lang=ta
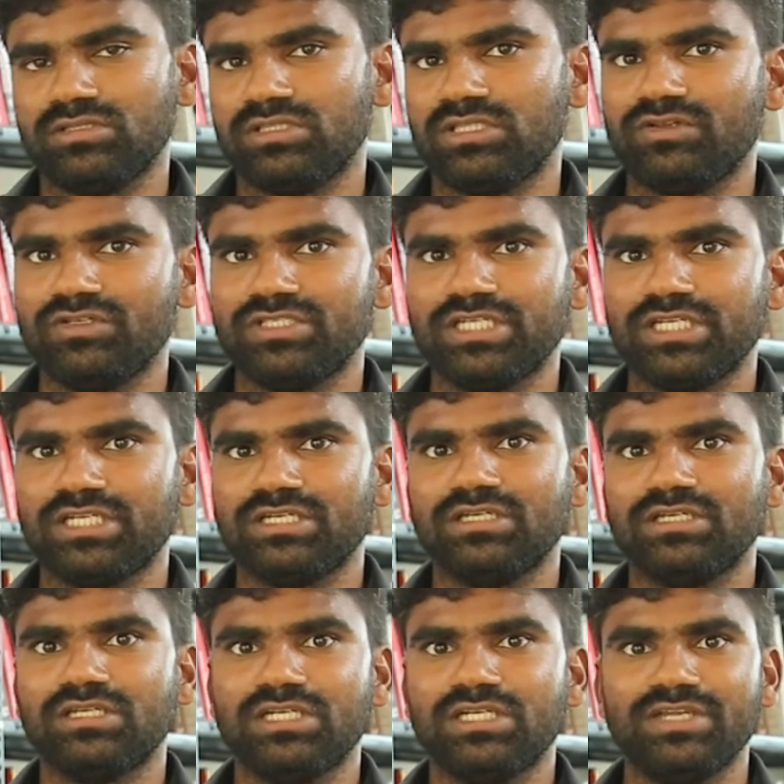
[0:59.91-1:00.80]
தெரிவிச்சுக்கிறேன்
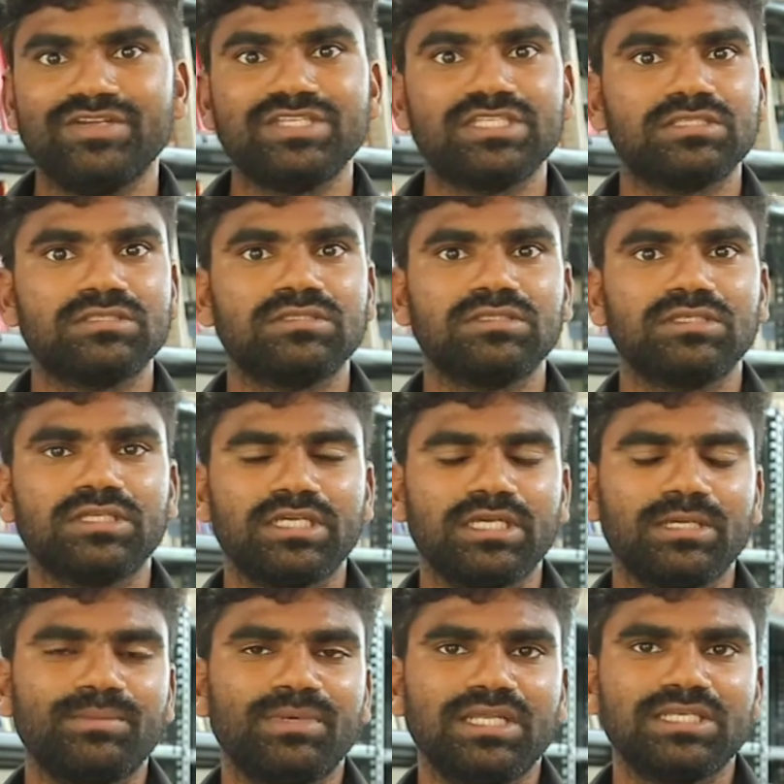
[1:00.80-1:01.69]
டேவிட்
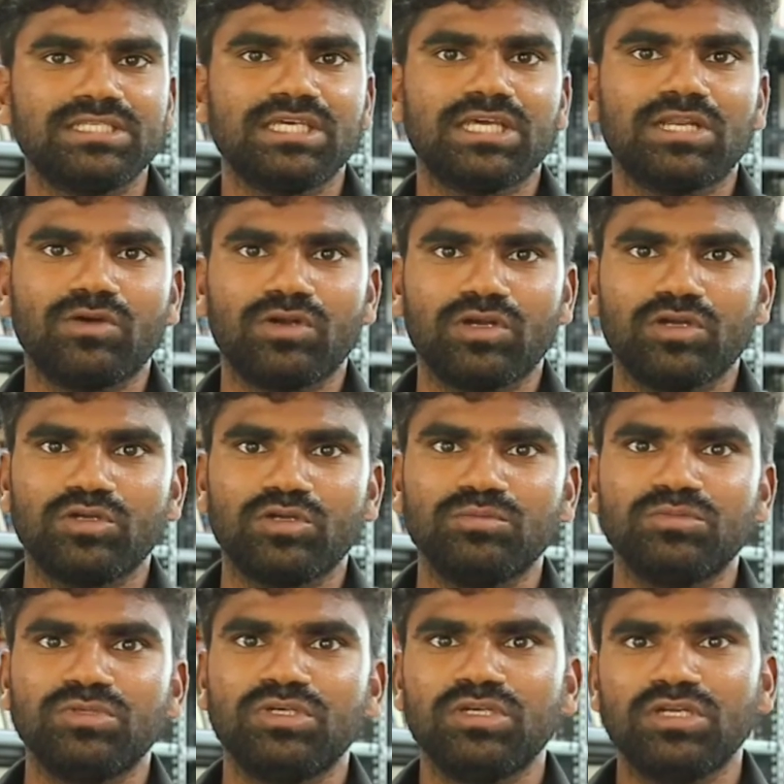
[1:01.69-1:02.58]
கே பிள்ளை சார்
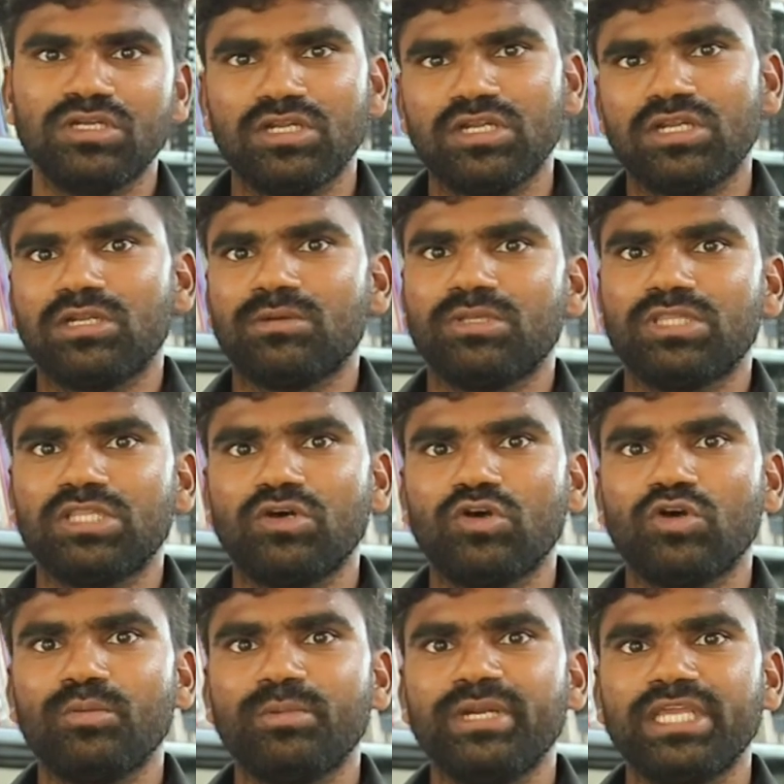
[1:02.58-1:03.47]
அவர்களுக்கும் நம்ம
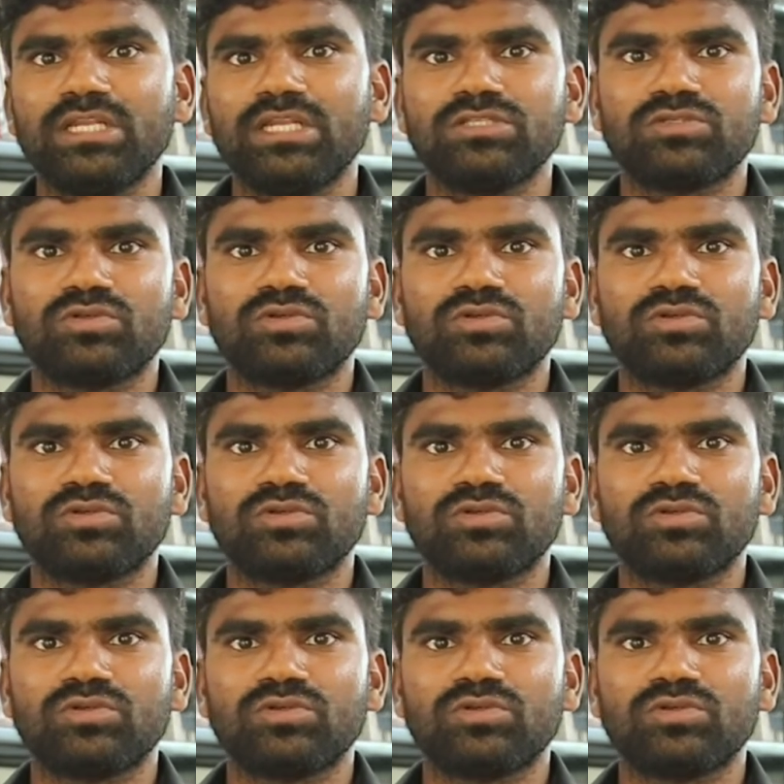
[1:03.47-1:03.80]
தவா மெடிக்கல்